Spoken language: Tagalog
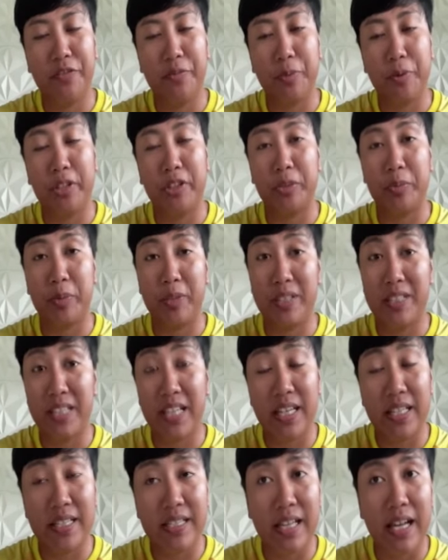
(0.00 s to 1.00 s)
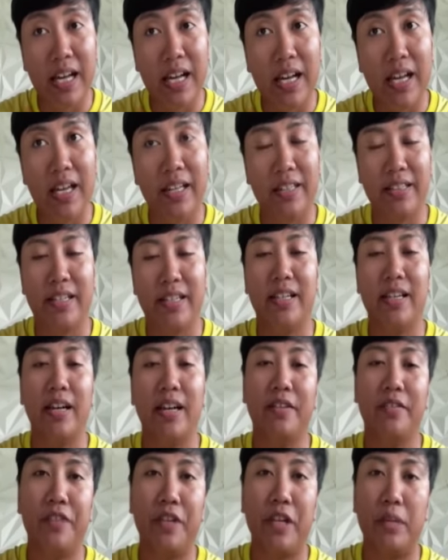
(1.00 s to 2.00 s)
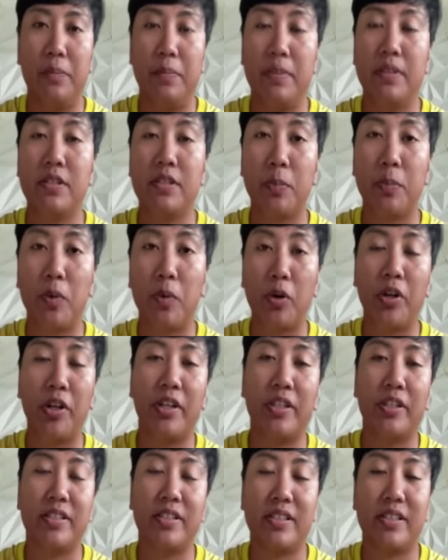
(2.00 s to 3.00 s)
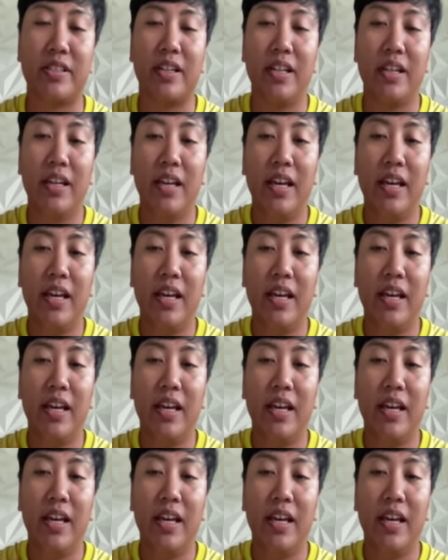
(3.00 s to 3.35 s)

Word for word: of Puerto Princesa and then ang uh Philippine Sports